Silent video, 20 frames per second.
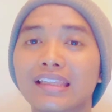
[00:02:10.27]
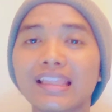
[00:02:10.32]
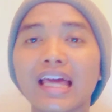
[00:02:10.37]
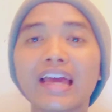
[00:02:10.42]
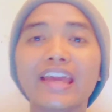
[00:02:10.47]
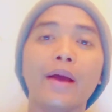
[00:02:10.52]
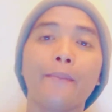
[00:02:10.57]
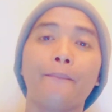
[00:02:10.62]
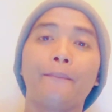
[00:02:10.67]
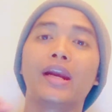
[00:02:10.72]

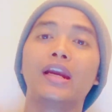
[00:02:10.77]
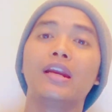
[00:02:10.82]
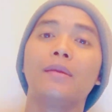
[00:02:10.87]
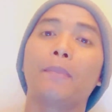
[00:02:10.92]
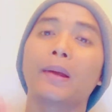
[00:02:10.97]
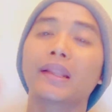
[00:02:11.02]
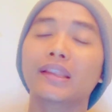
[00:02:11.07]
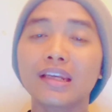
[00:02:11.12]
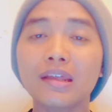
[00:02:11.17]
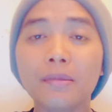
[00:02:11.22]
kita yang
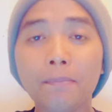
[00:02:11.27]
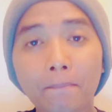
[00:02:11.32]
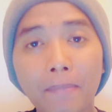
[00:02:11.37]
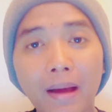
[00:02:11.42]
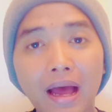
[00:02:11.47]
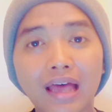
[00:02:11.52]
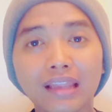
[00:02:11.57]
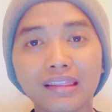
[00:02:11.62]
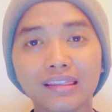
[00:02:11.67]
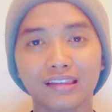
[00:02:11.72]

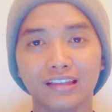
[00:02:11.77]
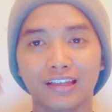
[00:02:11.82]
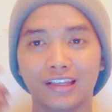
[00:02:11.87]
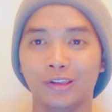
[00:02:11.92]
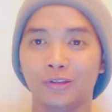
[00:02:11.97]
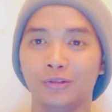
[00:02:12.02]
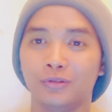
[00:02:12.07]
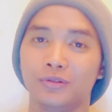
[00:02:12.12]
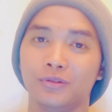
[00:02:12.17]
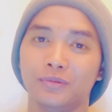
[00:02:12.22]
berlipat-lipat
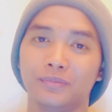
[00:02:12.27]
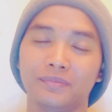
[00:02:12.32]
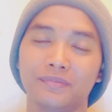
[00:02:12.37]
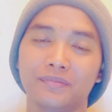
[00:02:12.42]
gitu.